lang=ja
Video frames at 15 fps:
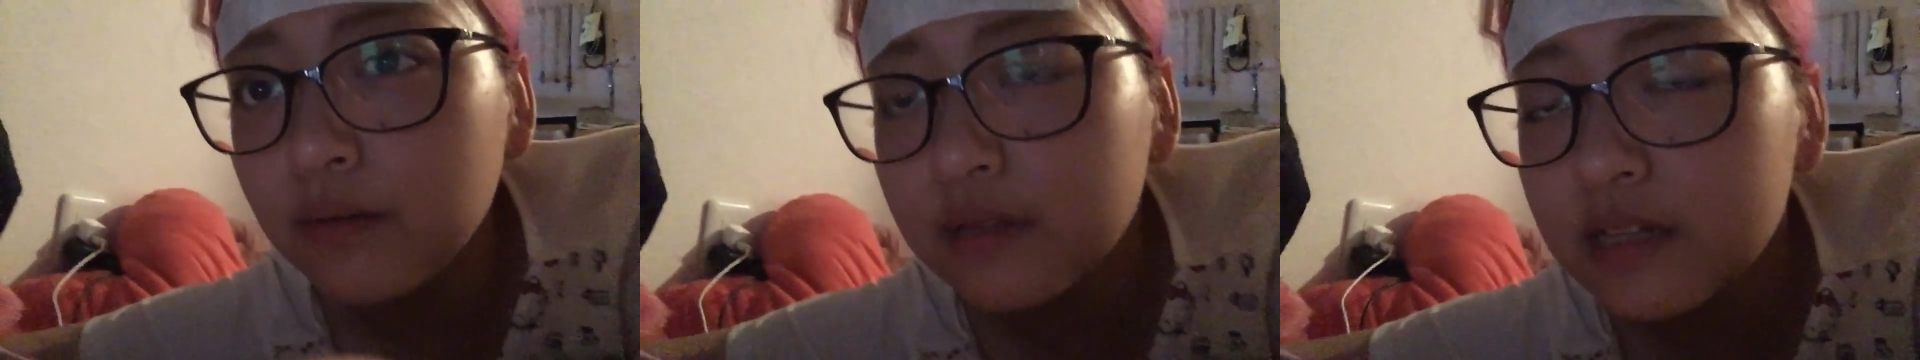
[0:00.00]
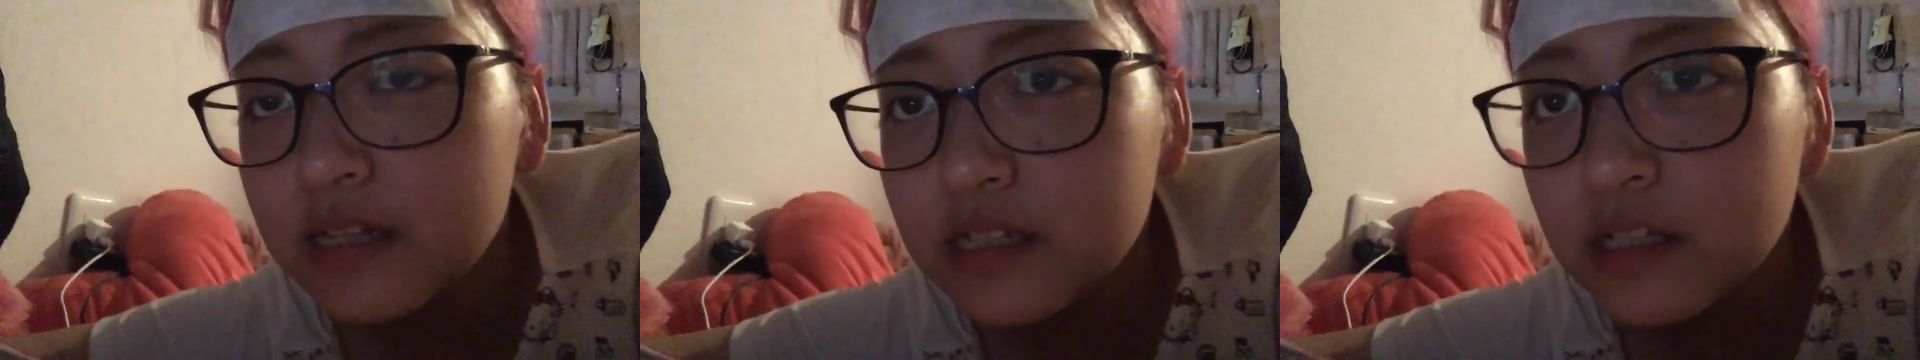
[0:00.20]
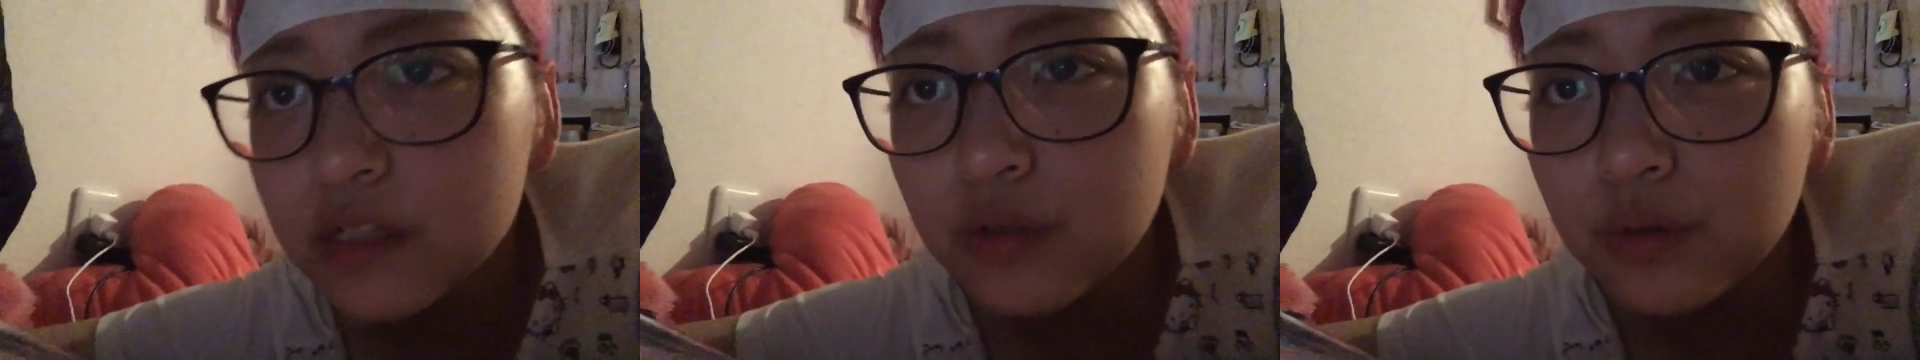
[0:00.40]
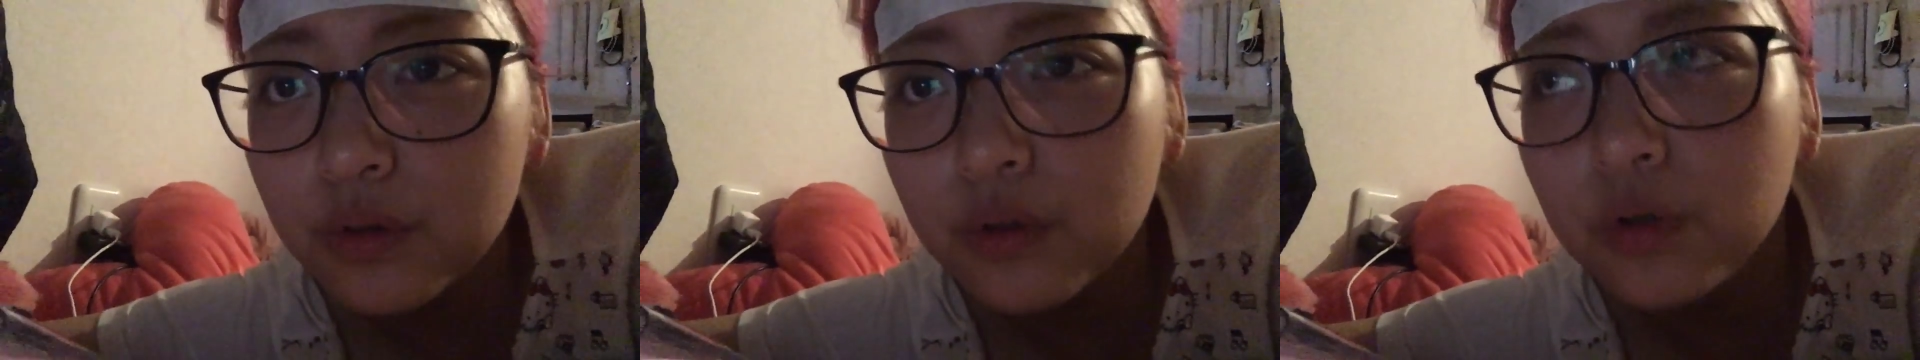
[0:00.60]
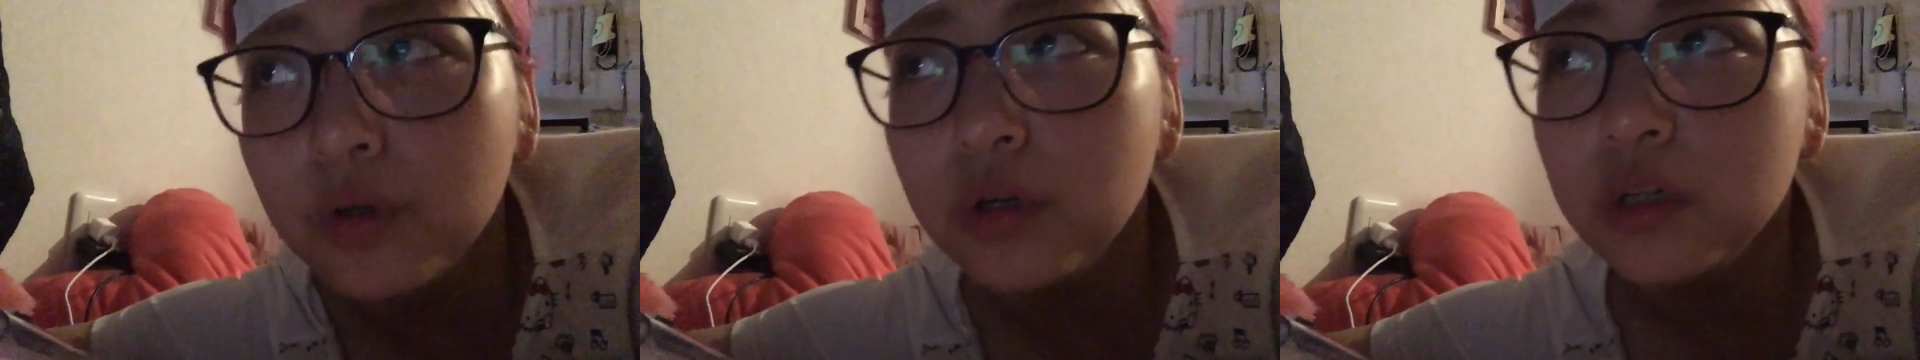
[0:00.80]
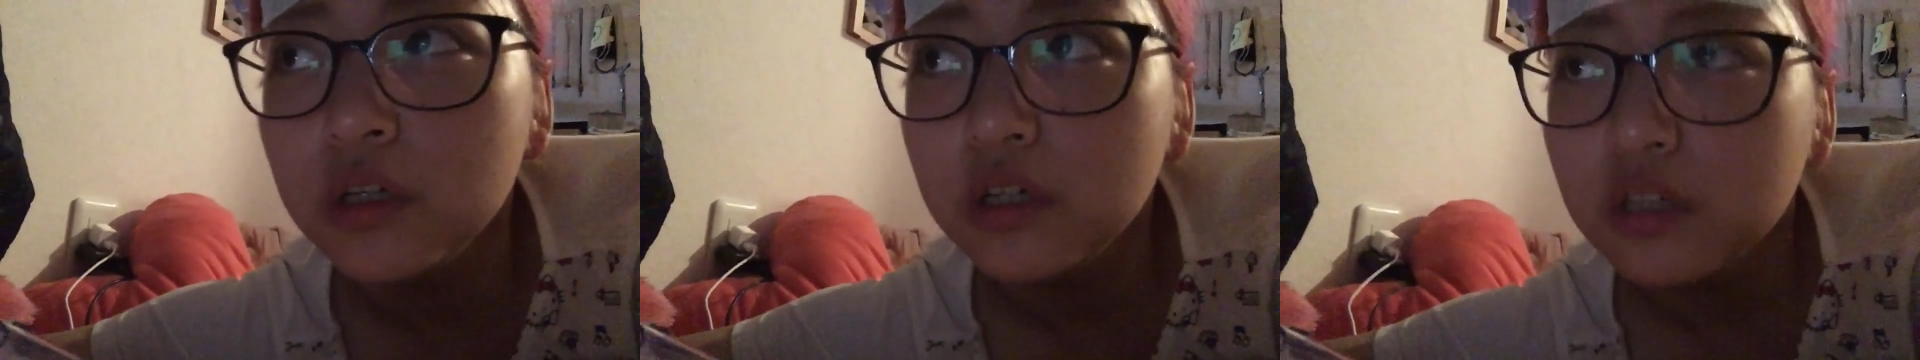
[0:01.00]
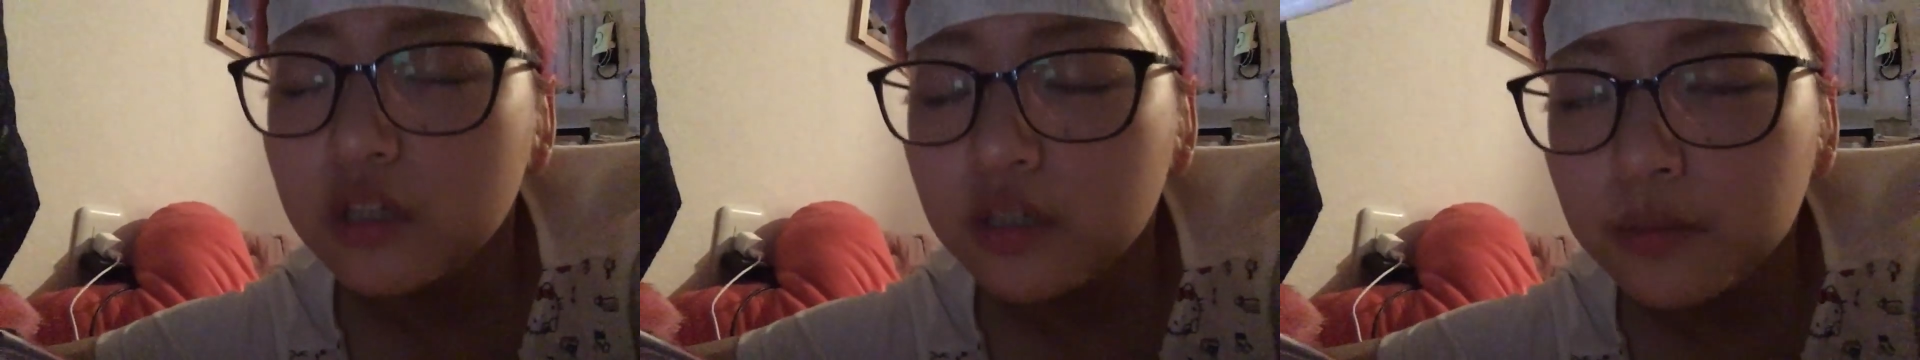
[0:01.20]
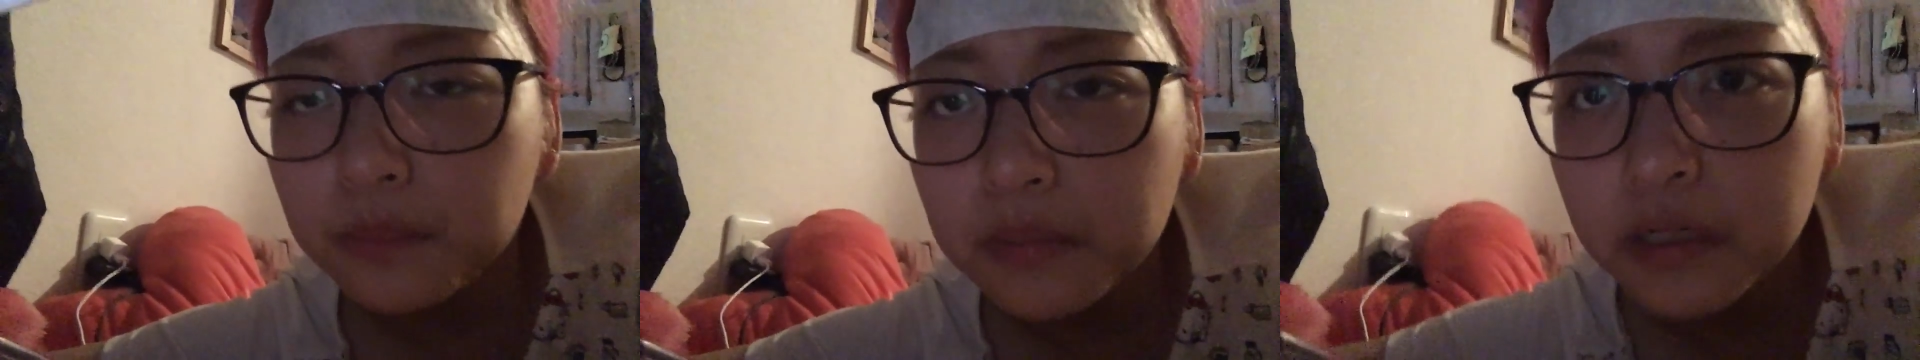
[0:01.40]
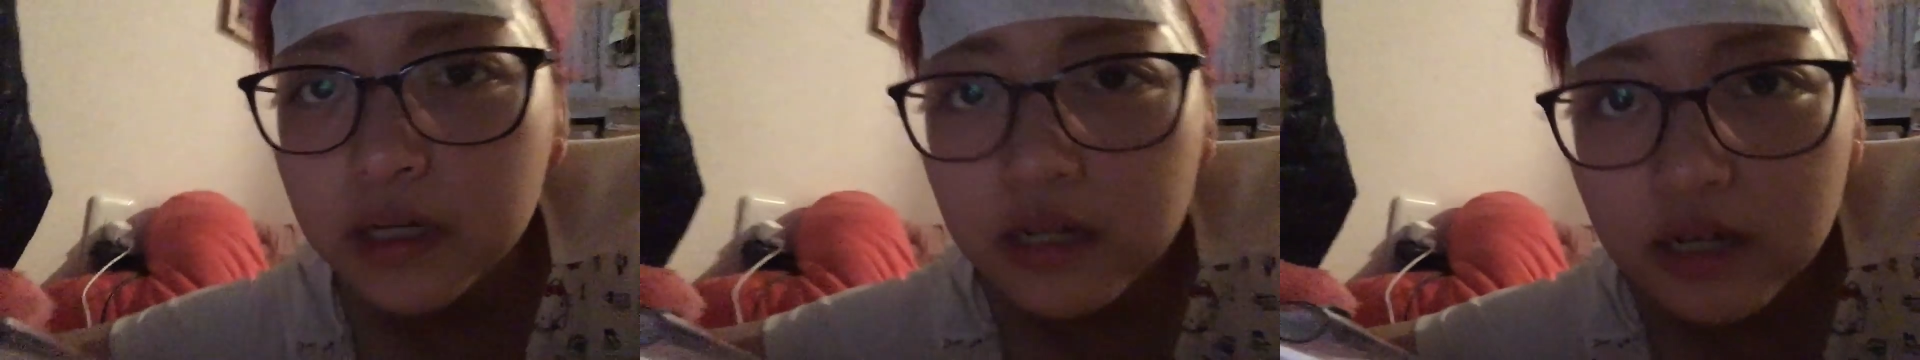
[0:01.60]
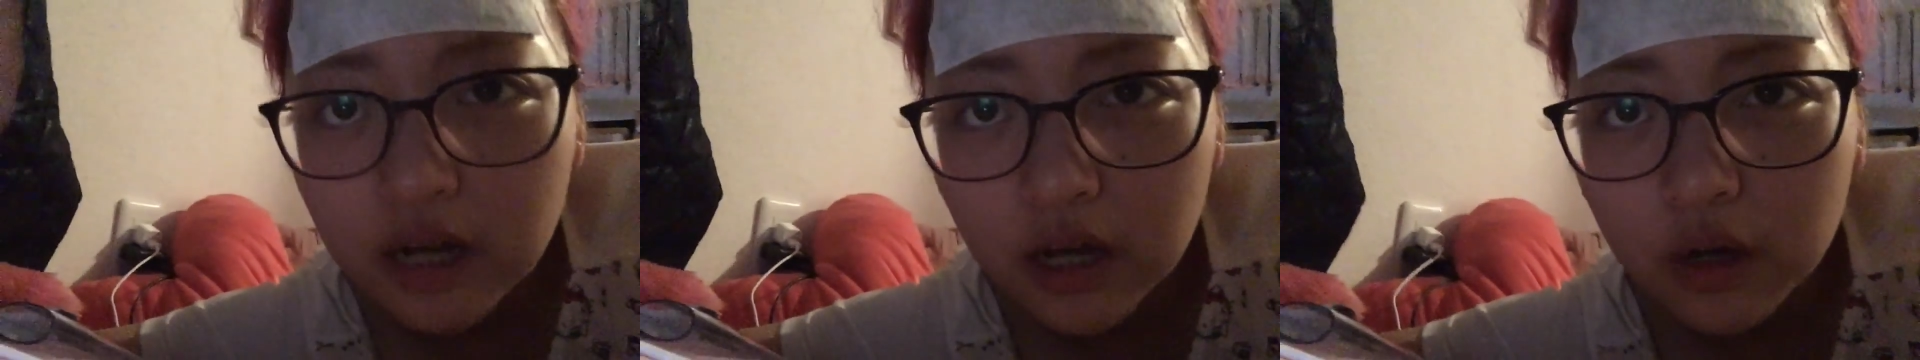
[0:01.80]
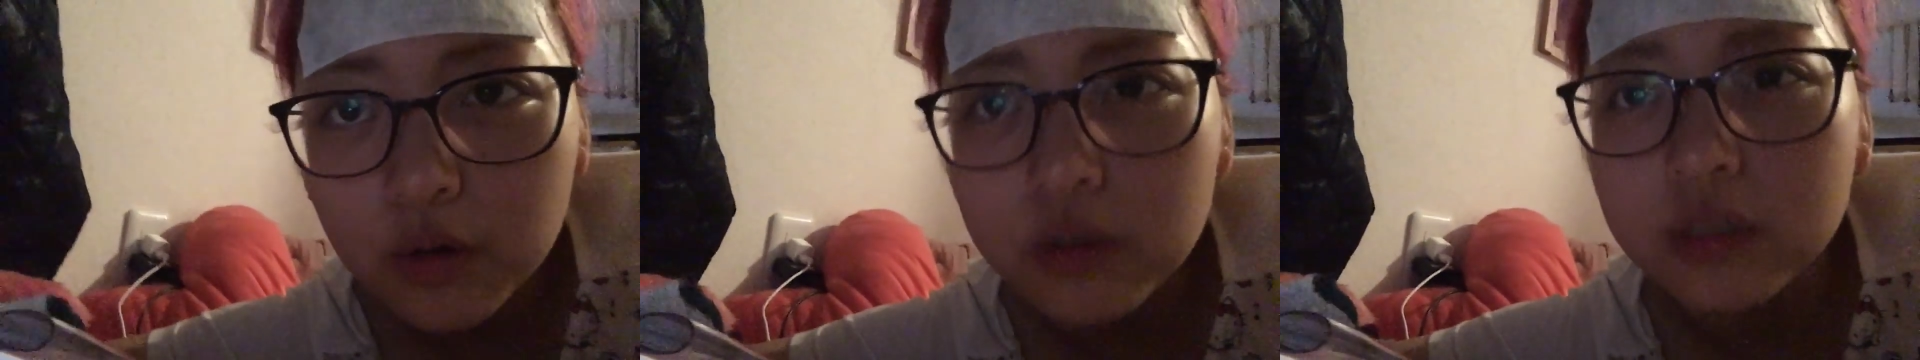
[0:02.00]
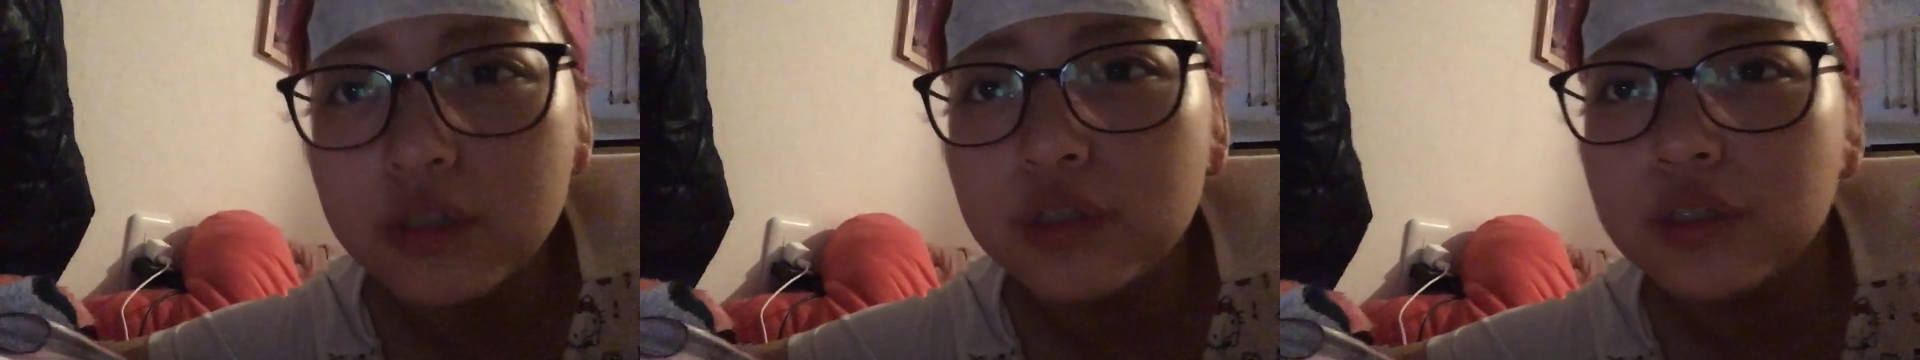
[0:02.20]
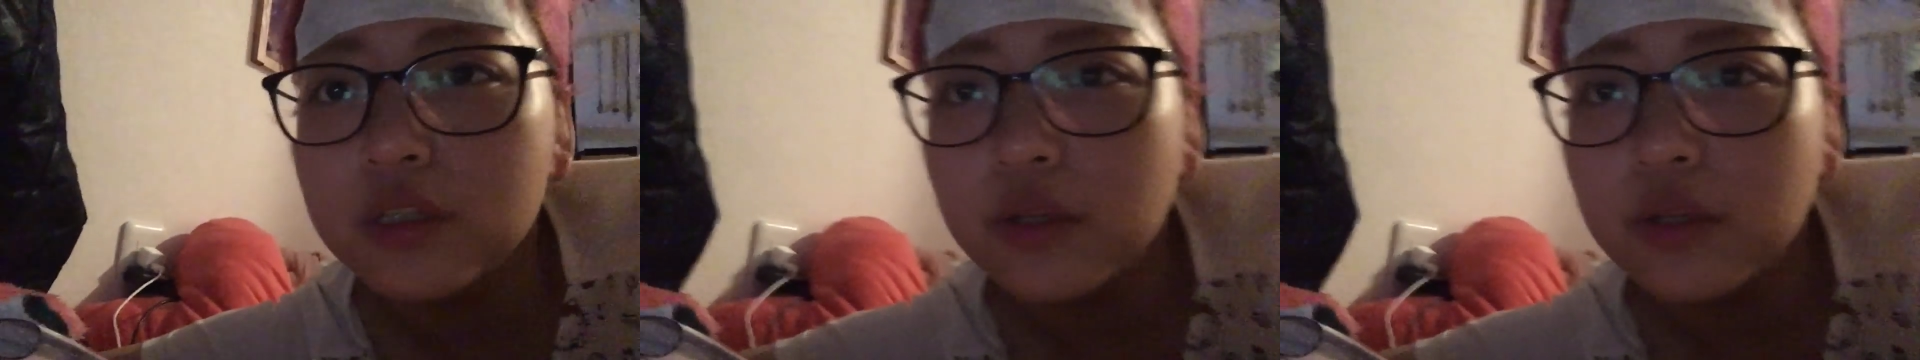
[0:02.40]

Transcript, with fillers: 私いろいろ、まあ、看護につい